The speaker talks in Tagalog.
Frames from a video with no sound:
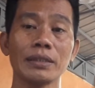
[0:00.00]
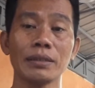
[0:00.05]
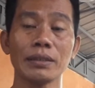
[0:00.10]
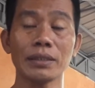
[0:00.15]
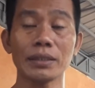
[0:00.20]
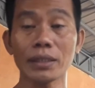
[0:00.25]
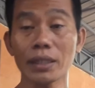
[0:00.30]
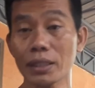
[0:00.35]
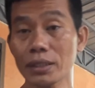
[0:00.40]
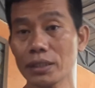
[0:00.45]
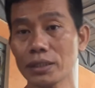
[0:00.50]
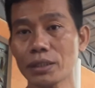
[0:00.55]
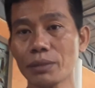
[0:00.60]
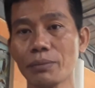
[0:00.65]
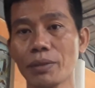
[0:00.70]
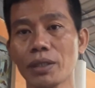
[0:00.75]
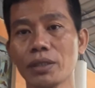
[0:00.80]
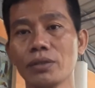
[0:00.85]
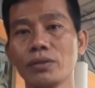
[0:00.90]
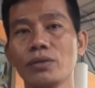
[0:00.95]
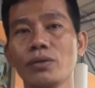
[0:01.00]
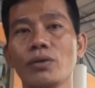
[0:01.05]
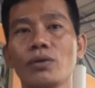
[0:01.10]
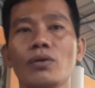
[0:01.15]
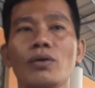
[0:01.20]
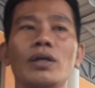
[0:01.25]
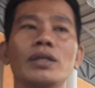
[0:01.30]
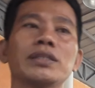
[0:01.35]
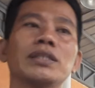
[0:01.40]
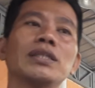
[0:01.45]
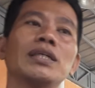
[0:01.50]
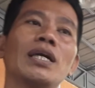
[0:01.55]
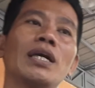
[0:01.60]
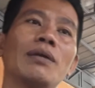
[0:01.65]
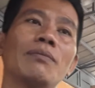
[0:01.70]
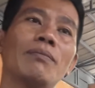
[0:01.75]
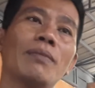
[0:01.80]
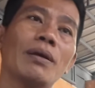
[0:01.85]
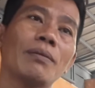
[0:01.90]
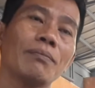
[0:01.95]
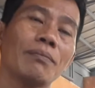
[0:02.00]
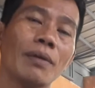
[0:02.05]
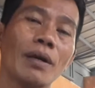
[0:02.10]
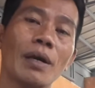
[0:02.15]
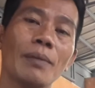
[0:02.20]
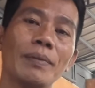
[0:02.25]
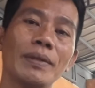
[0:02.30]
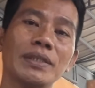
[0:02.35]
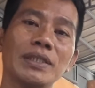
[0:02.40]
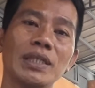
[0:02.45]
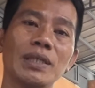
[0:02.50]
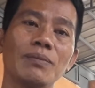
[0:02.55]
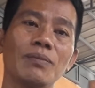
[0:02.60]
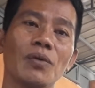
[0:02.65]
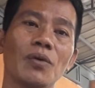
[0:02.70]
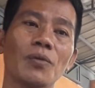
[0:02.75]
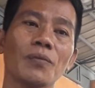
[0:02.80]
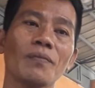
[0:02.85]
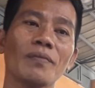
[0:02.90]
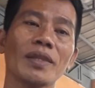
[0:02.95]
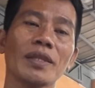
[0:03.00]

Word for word: isa ka din sa maloloko kasi nga ma makapansin mo